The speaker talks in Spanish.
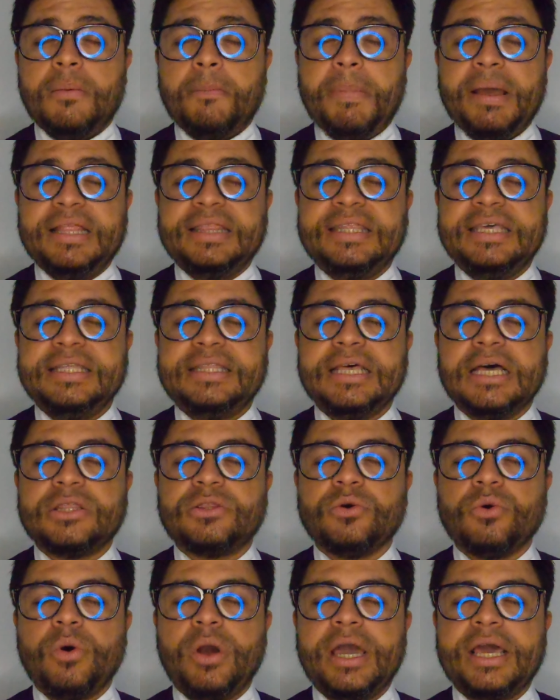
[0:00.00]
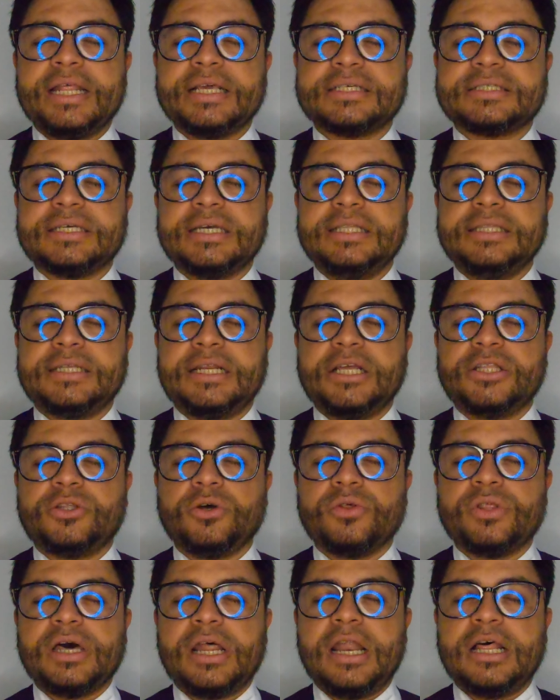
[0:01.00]
Bendita tú eres entre
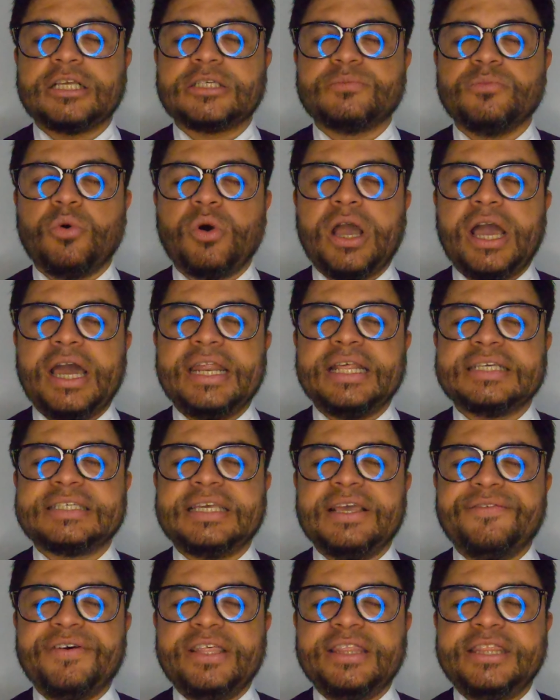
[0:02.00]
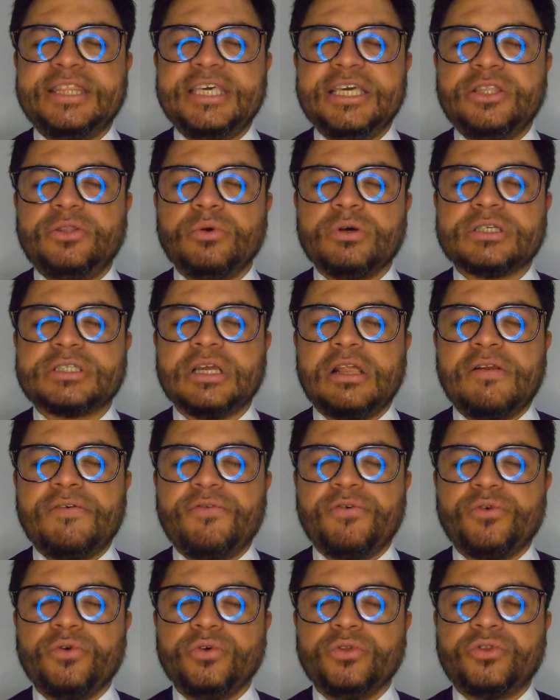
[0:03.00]
todas las mujeres y bendito es el
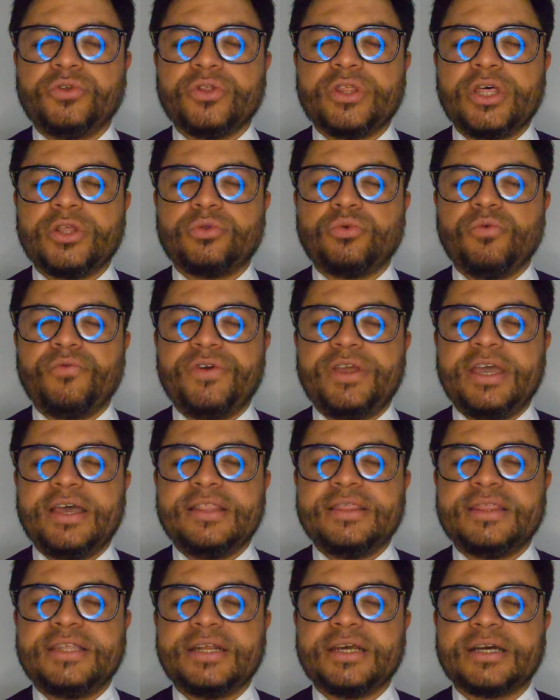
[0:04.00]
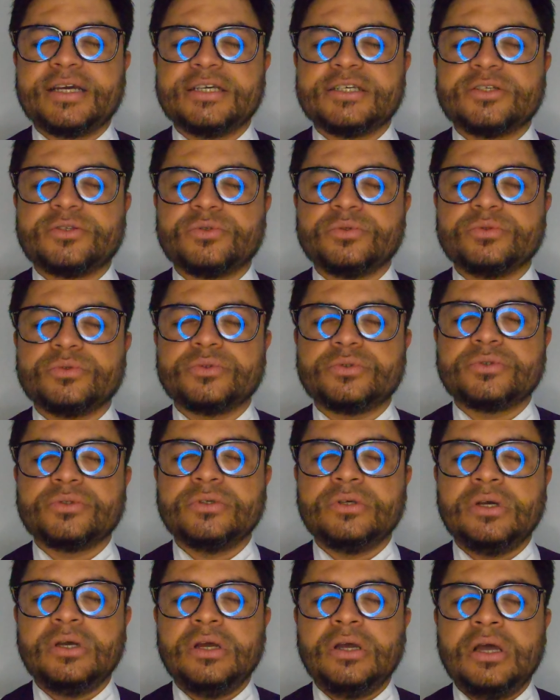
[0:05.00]
fruto de tu vientre Jesús.
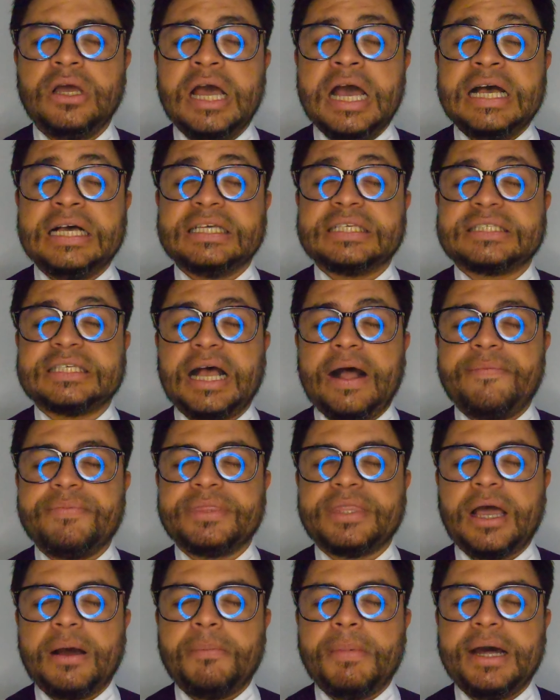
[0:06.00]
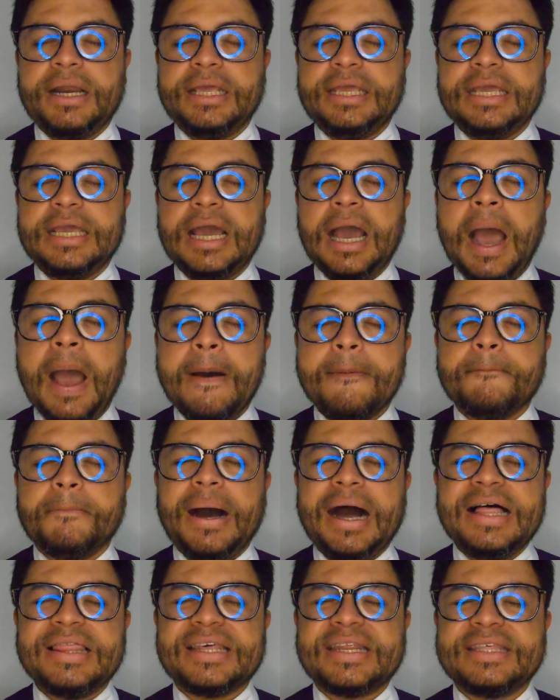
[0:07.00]
Santa María,
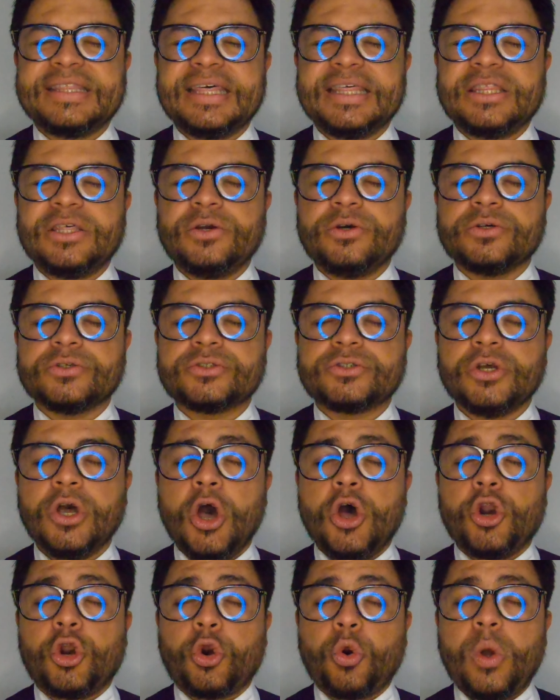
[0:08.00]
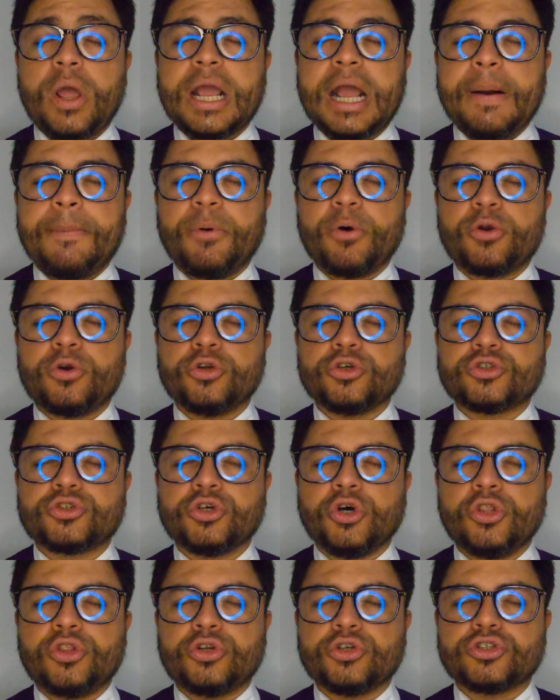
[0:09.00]
Madre de Dios, ruega por
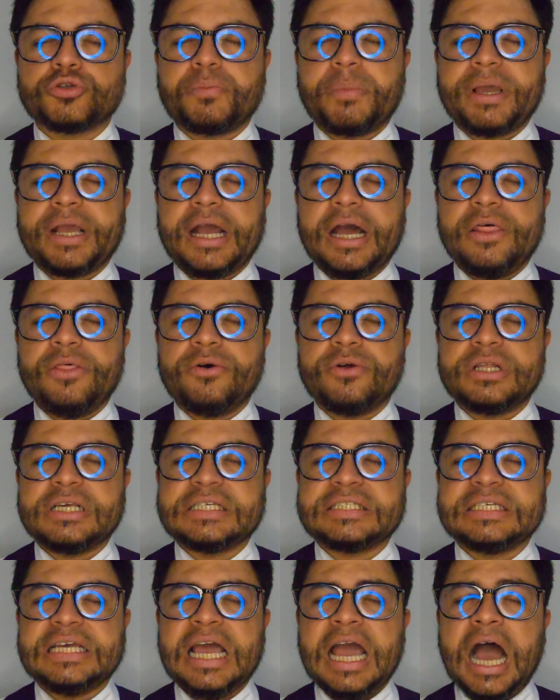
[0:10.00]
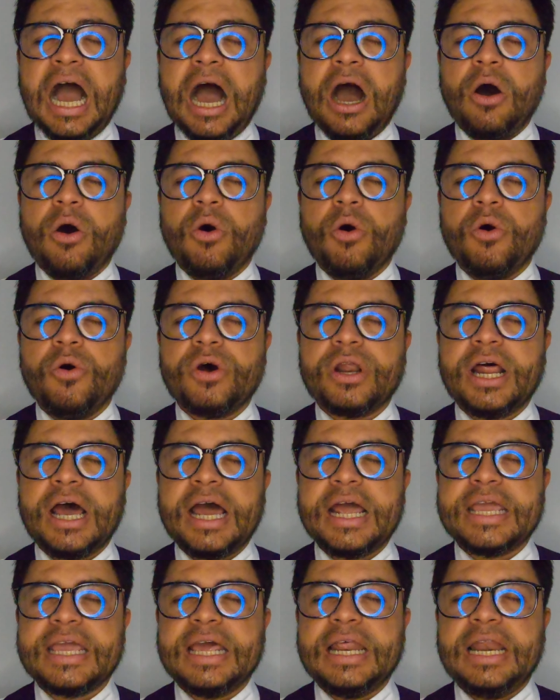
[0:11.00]
nosotros pecadores,
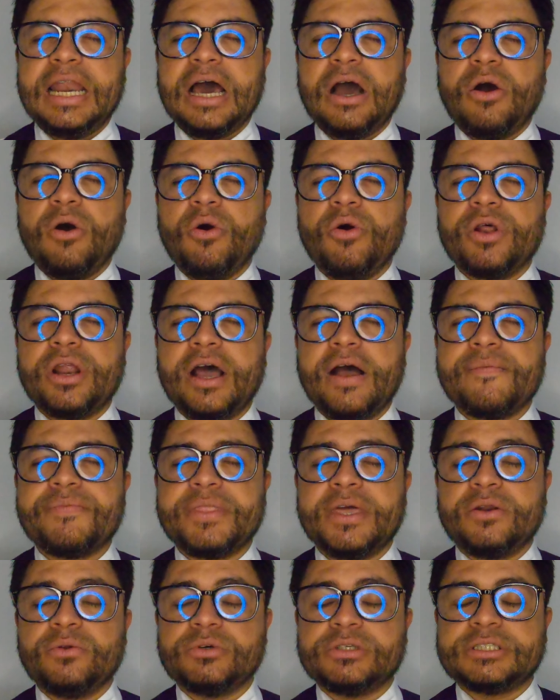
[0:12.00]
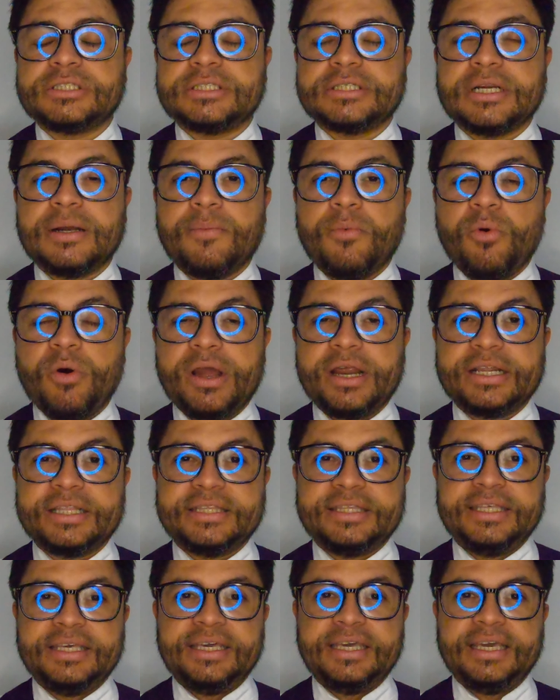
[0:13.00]
ahora y en la hora de nuestra
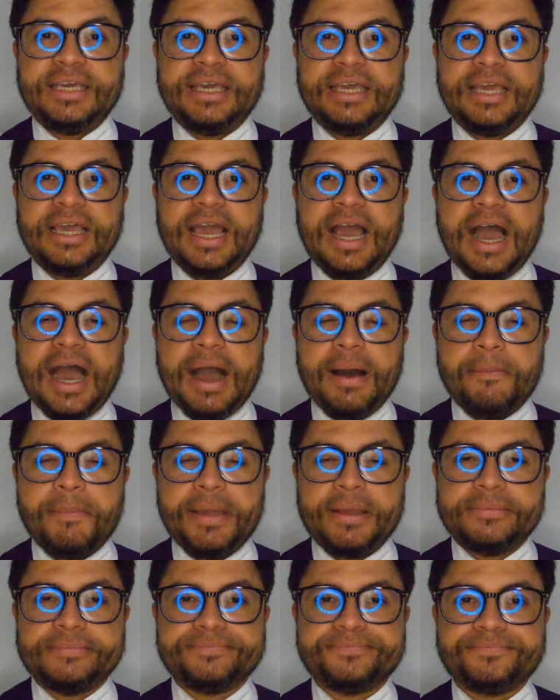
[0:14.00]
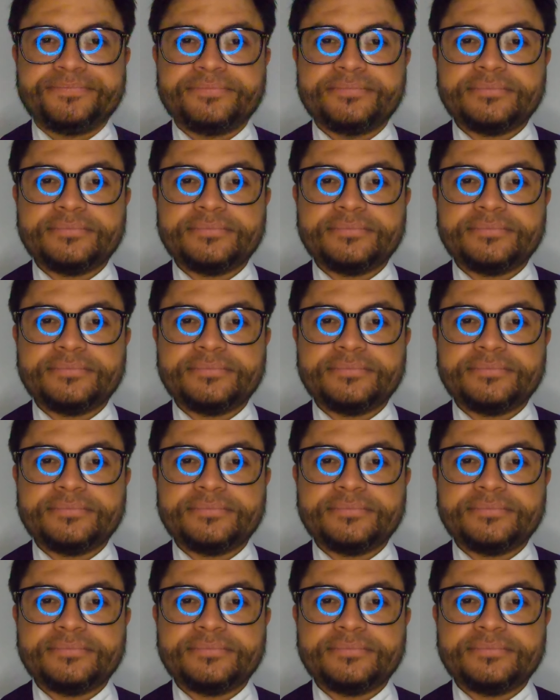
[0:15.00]
muerte. Amén.